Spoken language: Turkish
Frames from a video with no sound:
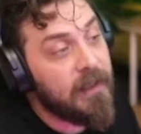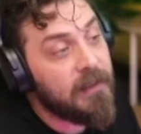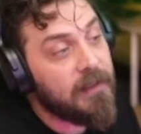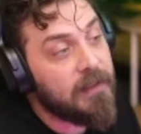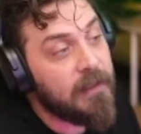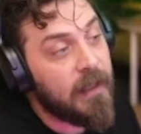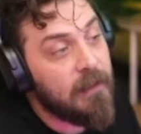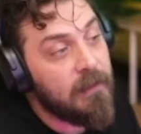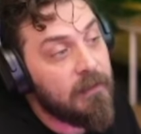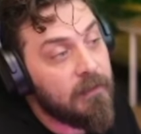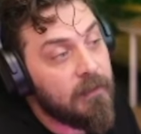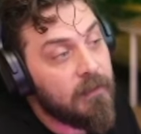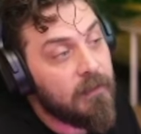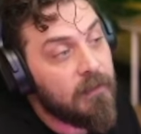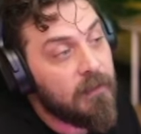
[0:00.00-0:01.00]
diyetisyen
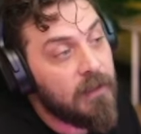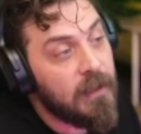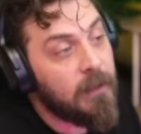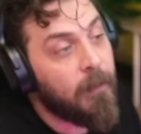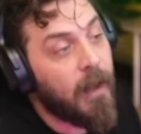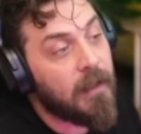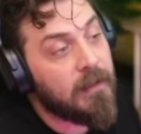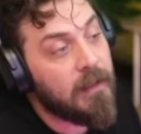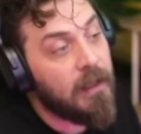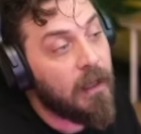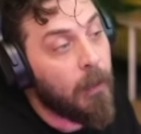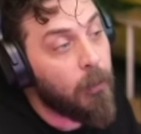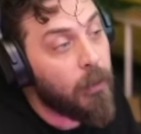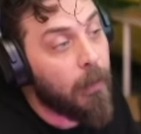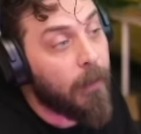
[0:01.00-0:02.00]
26
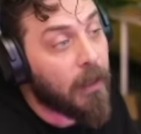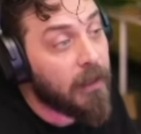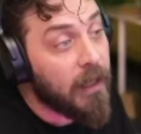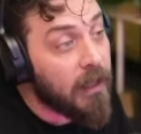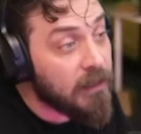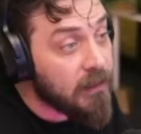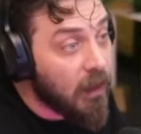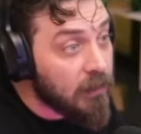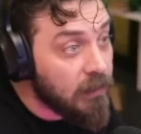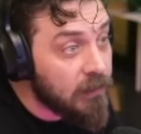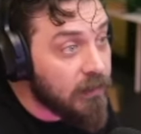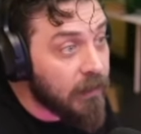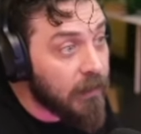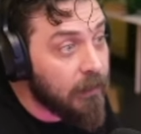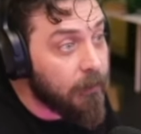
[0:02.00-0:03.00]
yıllık abone bak en az 6
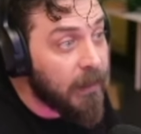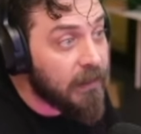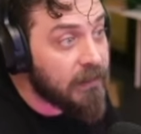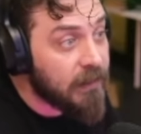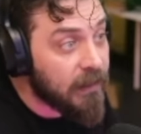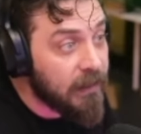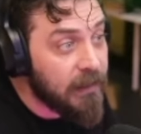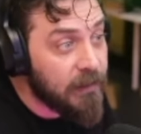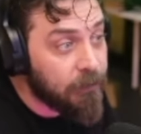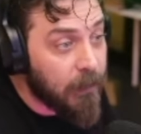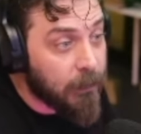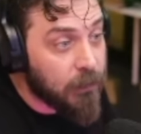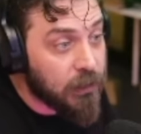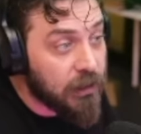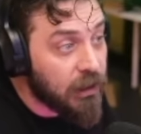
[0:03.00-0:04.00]
sene 5 sene
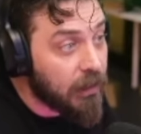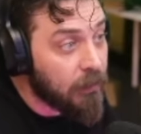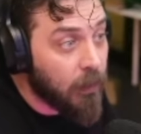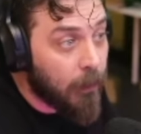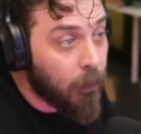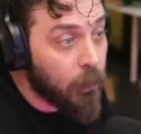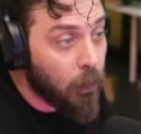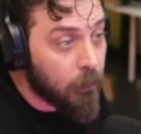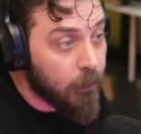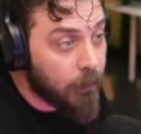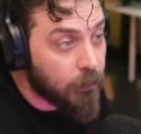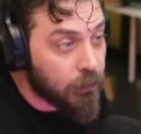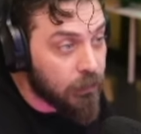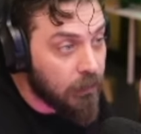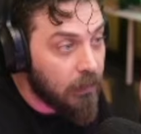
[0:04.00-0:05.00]
gitmemiş şey abone
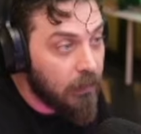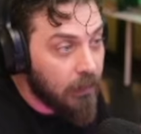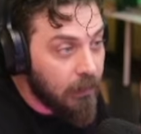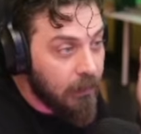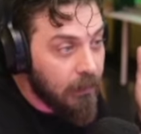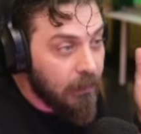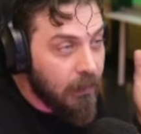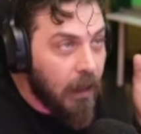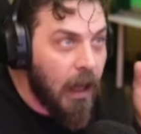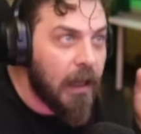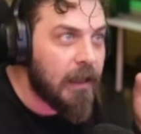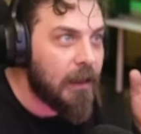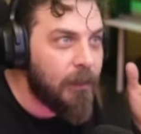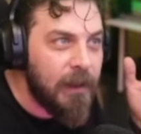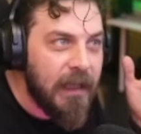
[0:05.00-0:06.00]
olmamış.
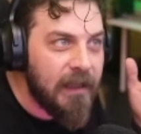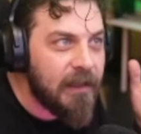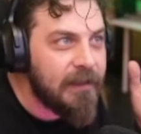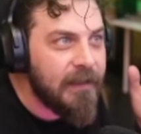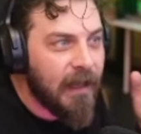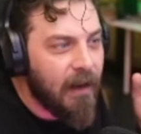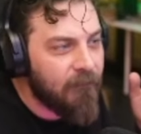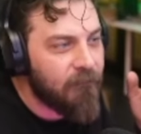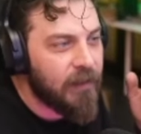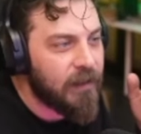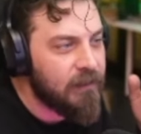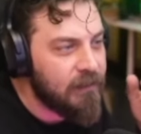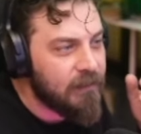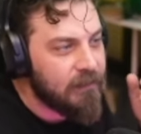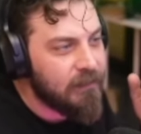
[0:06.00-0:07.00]
Arada bir gelir selam
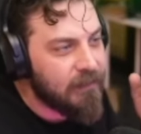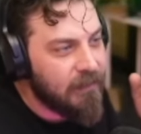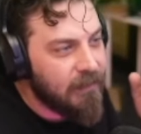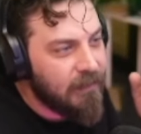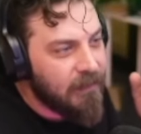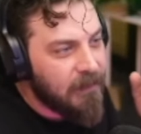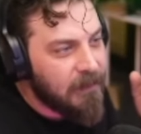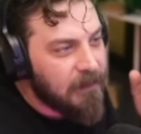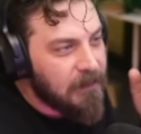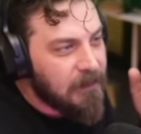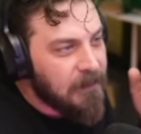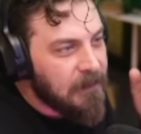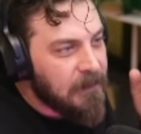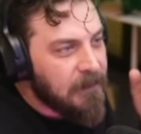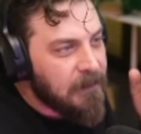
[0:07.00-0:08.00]
verir.
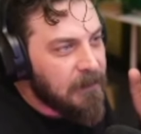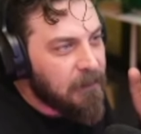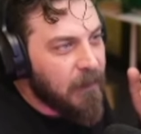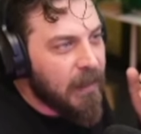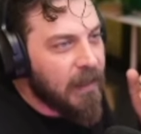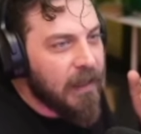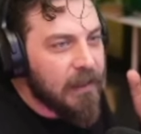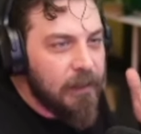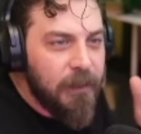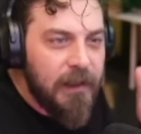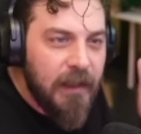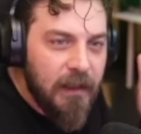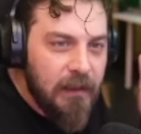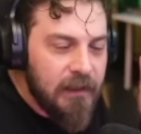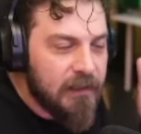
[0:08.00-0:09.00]
Bana arada bir
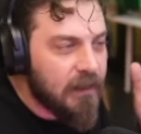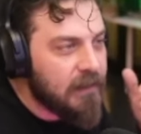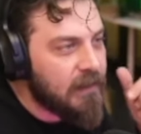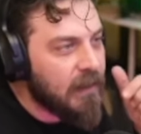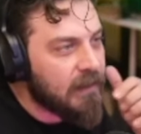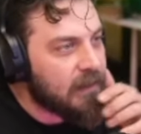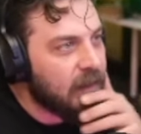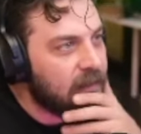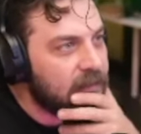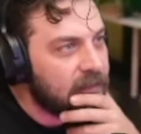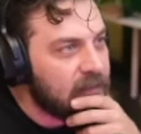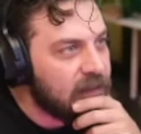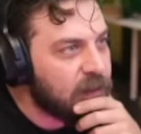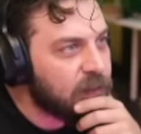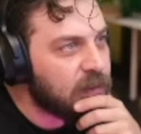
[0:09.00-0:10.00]
diyet listesi
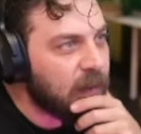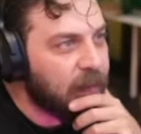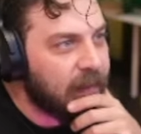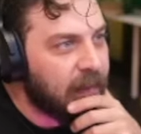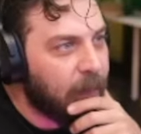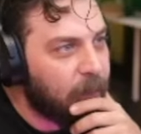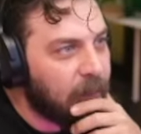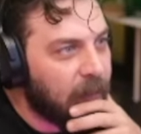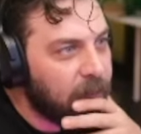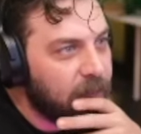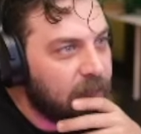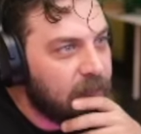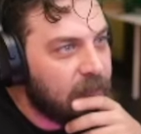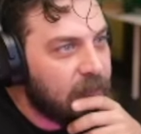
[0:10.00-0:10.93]
yazar. Hiçbir zaman yapmam.